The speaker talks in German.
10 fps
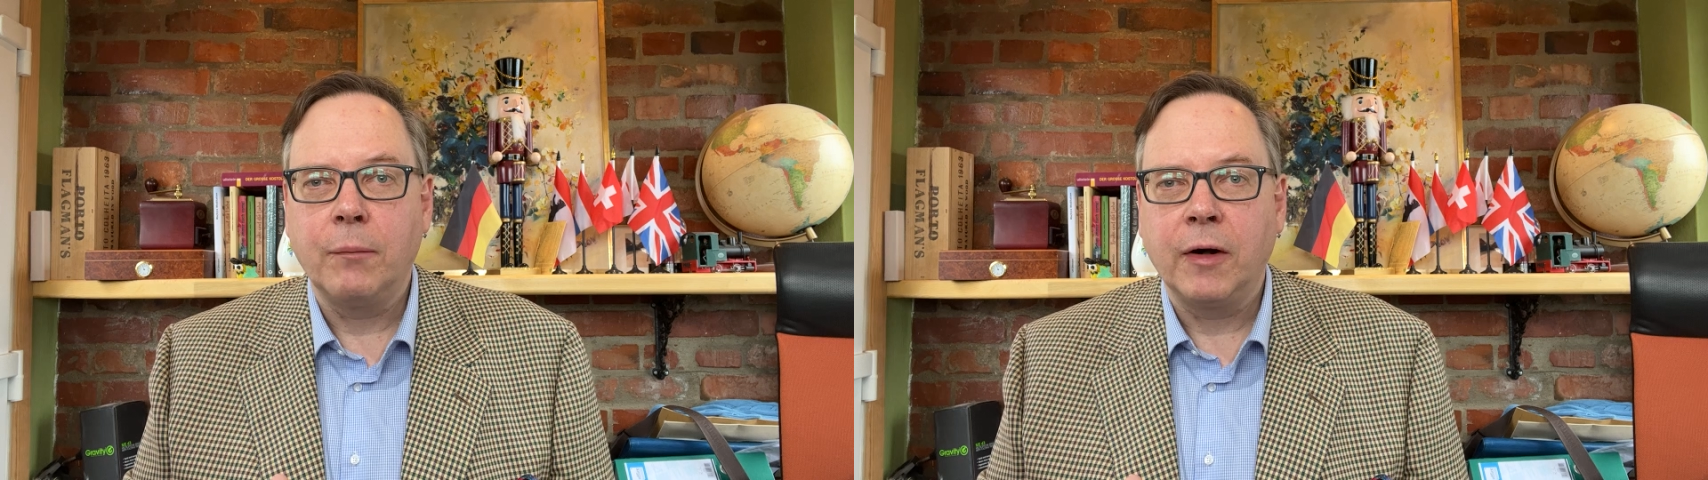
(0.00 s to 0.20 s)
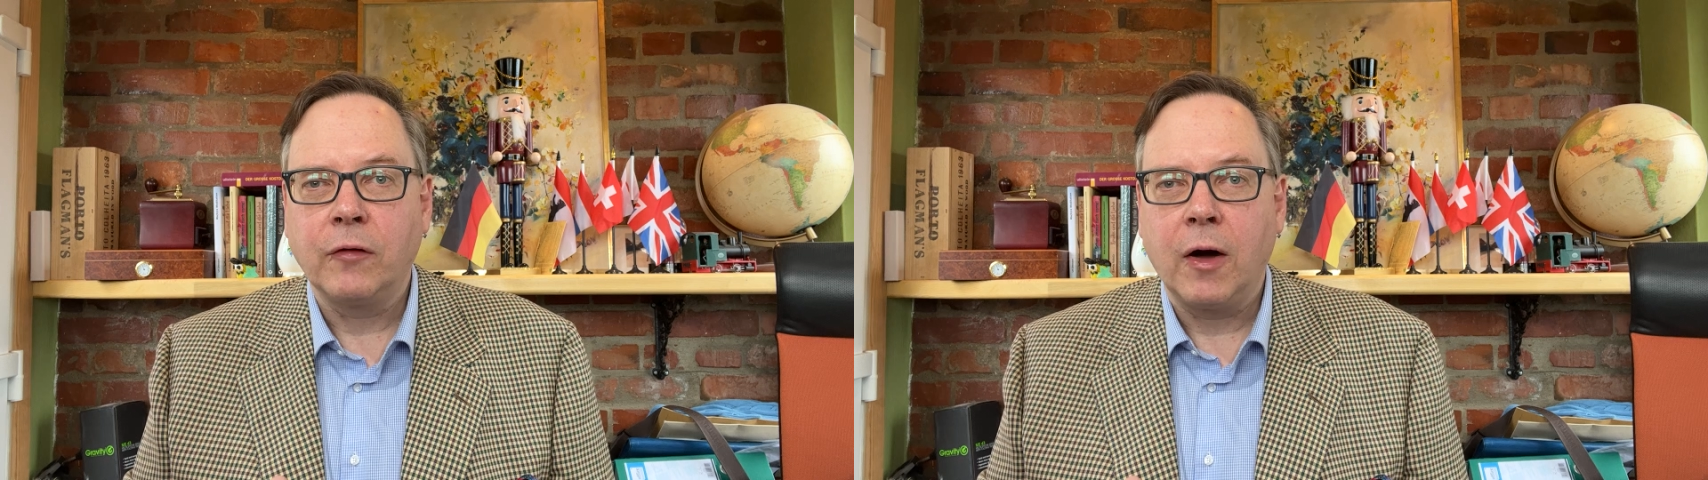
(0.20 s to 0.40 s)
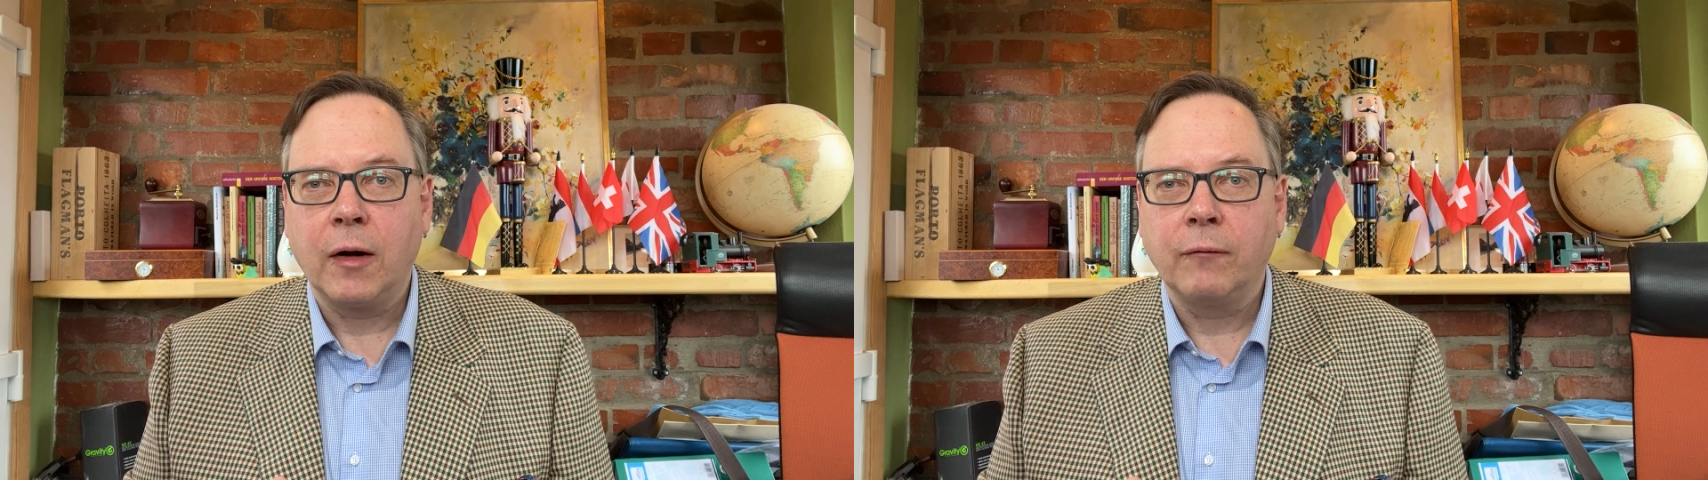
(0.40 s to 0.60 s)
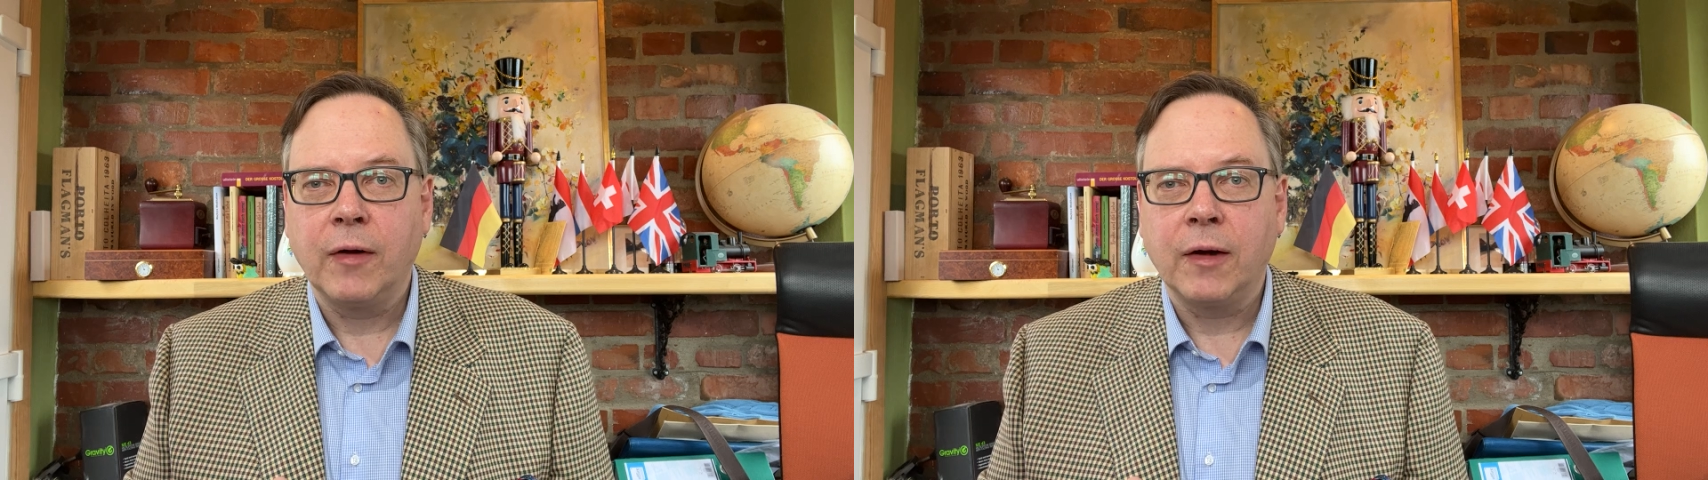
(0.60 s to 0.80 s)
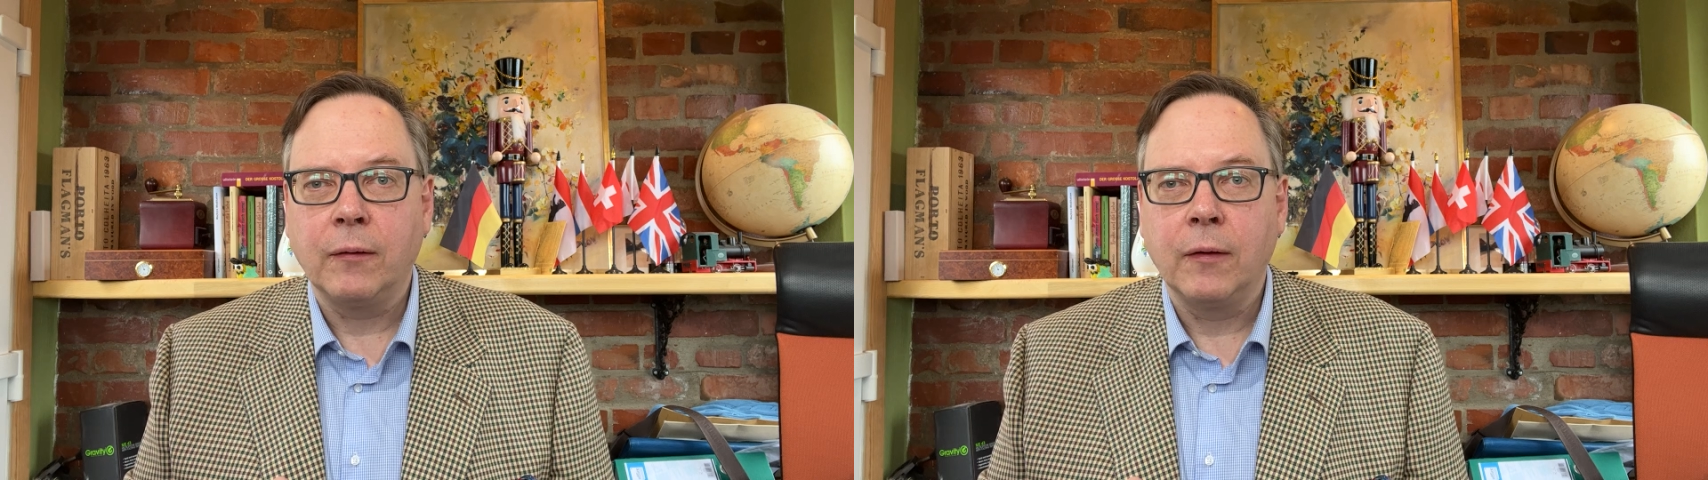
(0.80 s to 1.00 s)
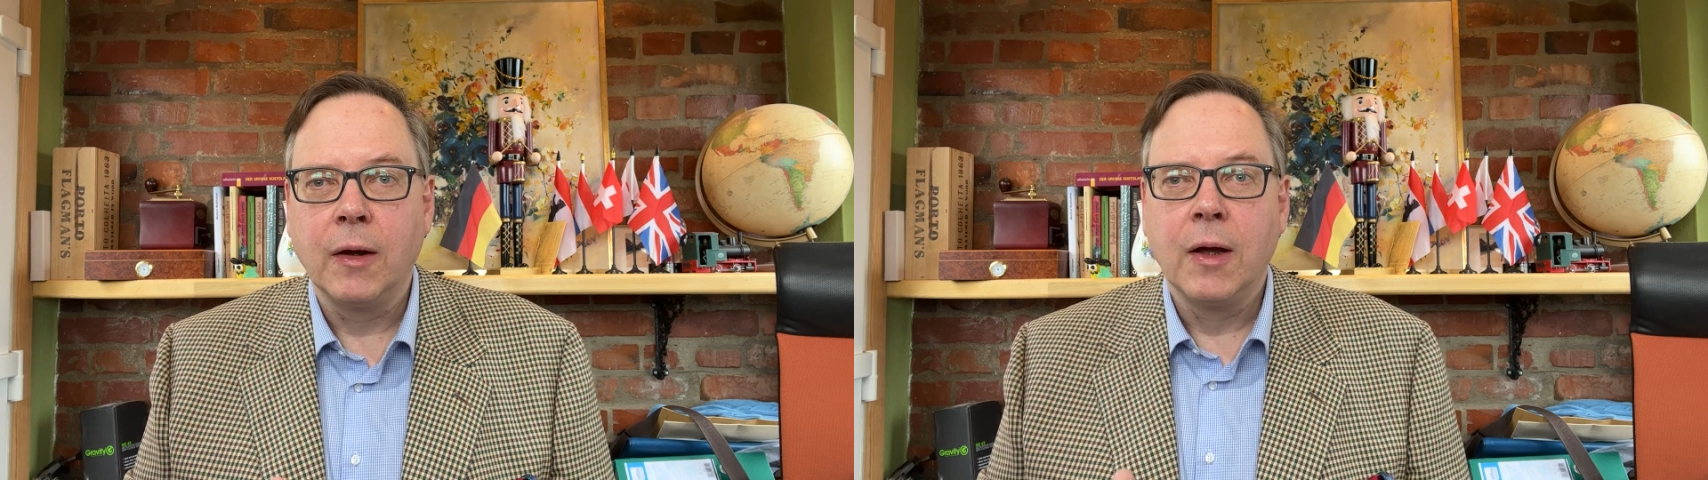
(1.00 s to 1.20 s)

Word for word: beitragen werden,